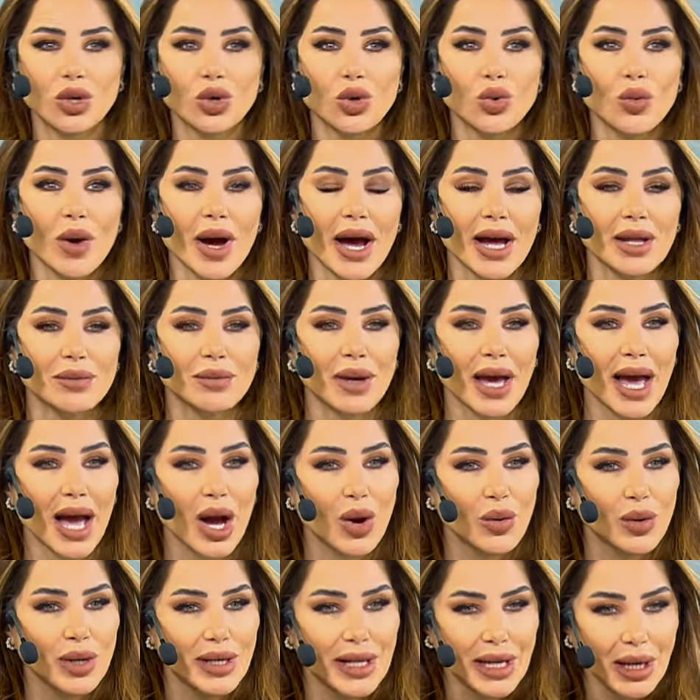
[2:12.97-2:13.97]
كل واحد
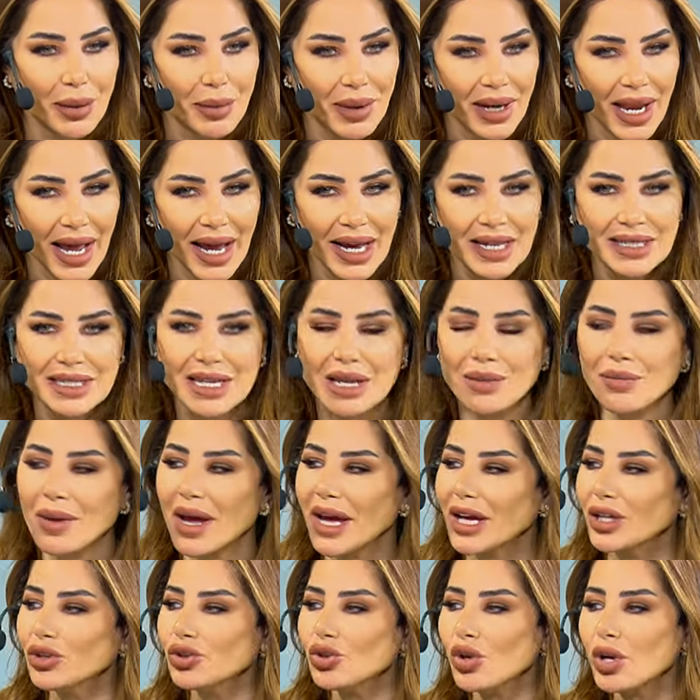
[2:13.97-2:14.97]
بيحاول يعمل أحسن ما
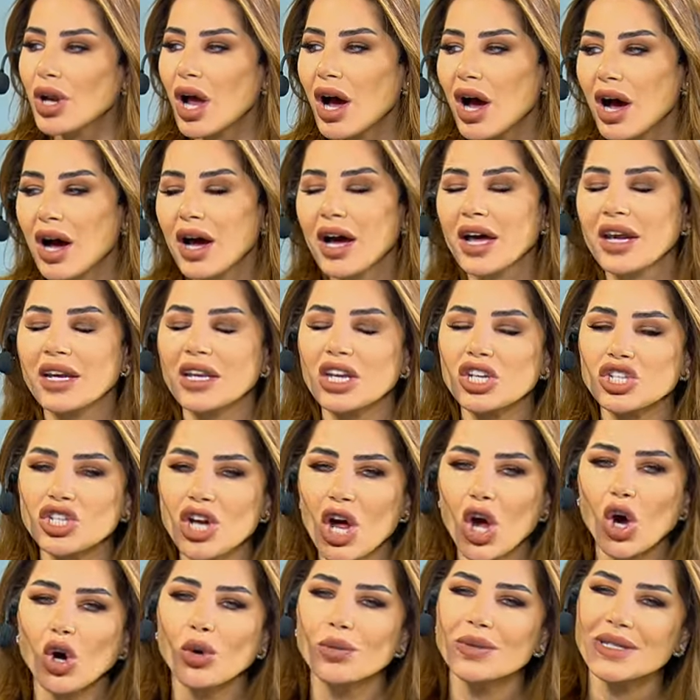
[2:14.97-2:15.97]
عنده الآخر
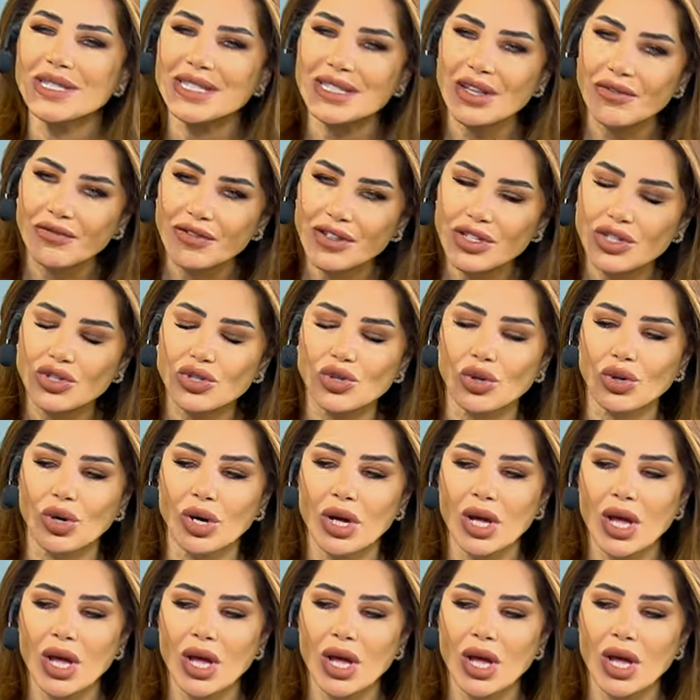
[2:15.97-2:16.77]
نجاحه بيستفزه